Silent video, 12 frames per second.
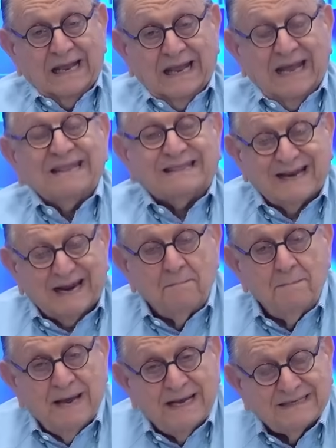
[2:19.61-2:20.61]
en tres
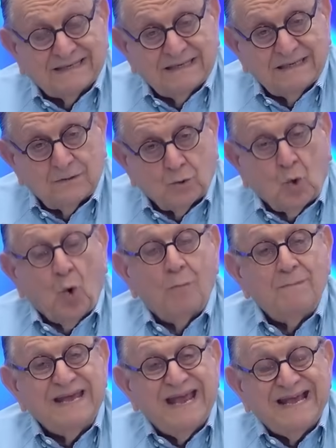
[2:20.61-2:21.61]
meses
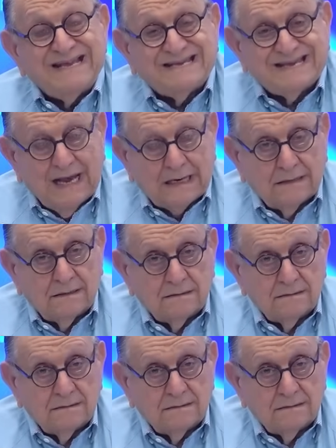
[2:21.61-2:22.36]
comienzan